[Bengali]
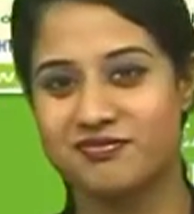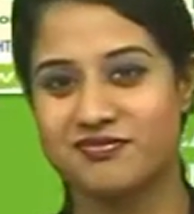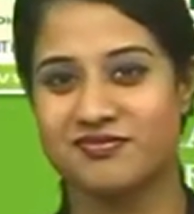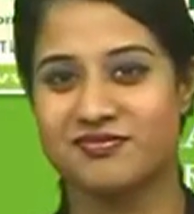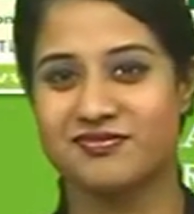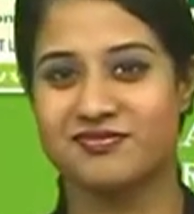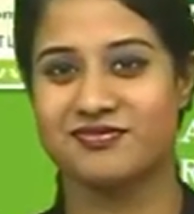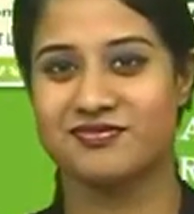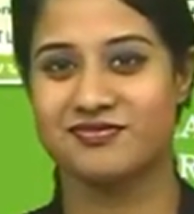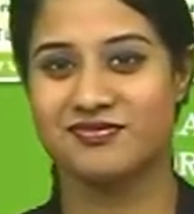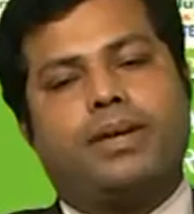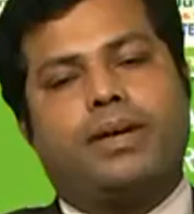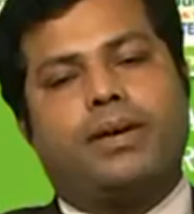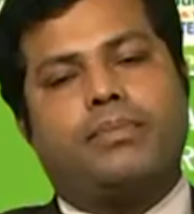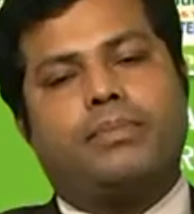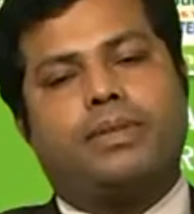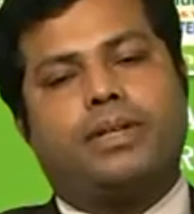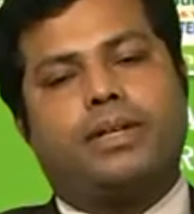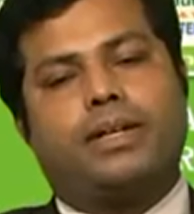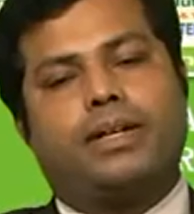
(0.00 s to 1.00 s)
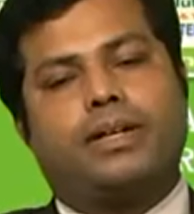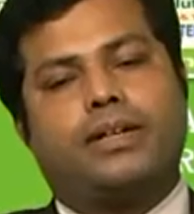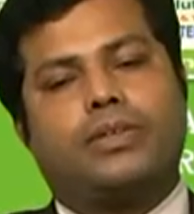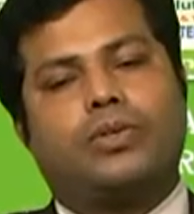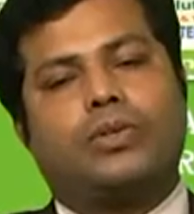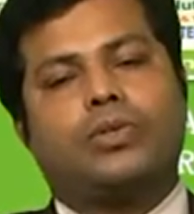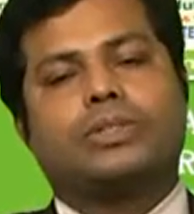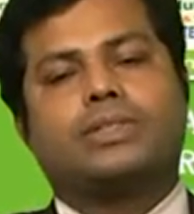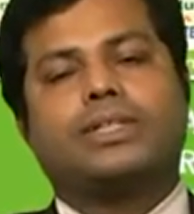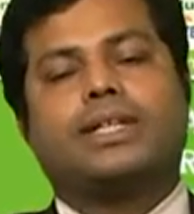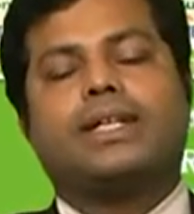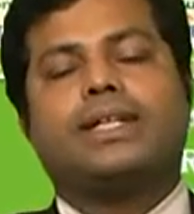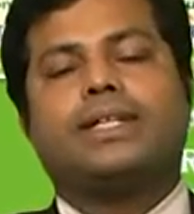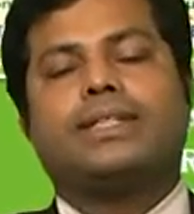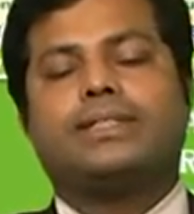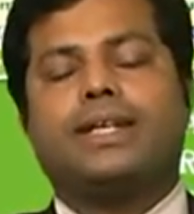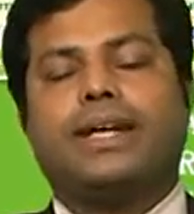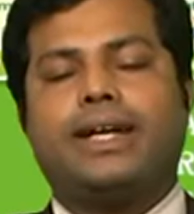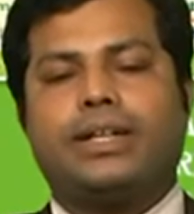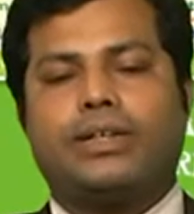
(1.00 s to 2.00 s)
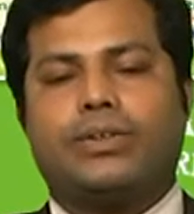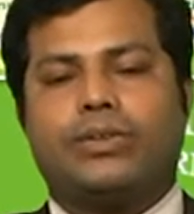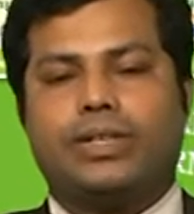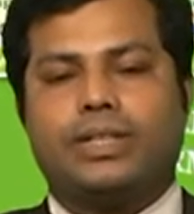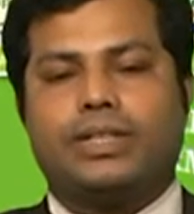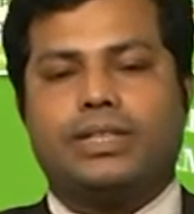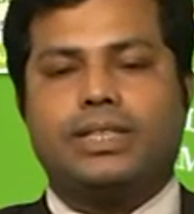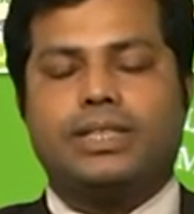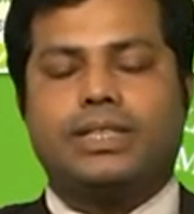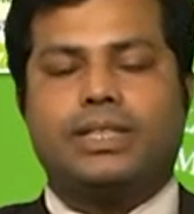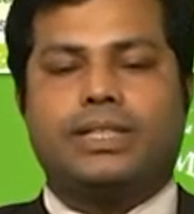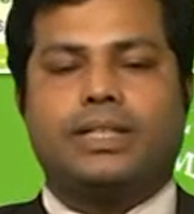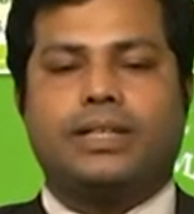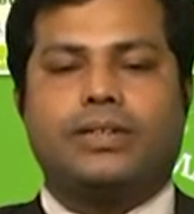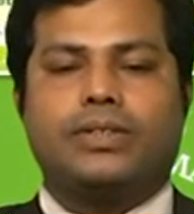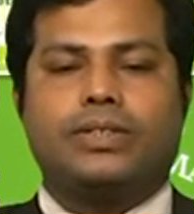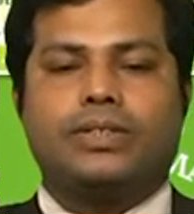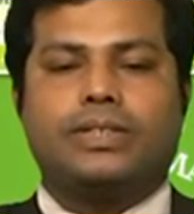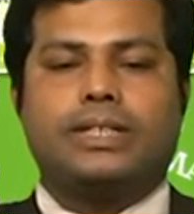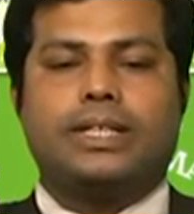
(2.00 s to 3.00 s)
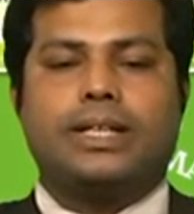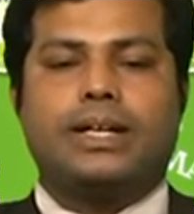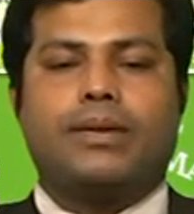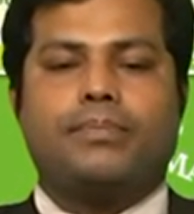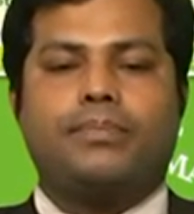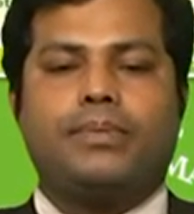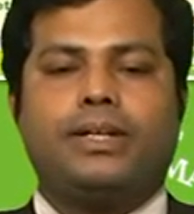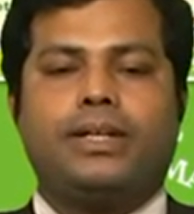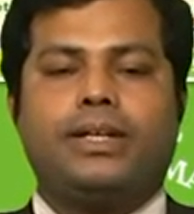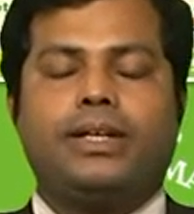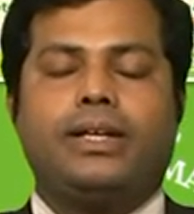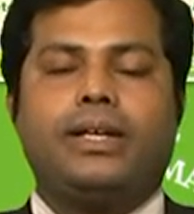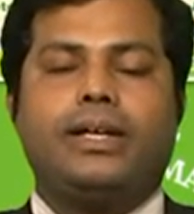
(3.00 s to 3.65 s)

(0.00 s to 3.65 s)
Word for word: যেভাবে আমরা কোর্সটা ডিজাইন করেছি সেটা হচ্ছে আপনি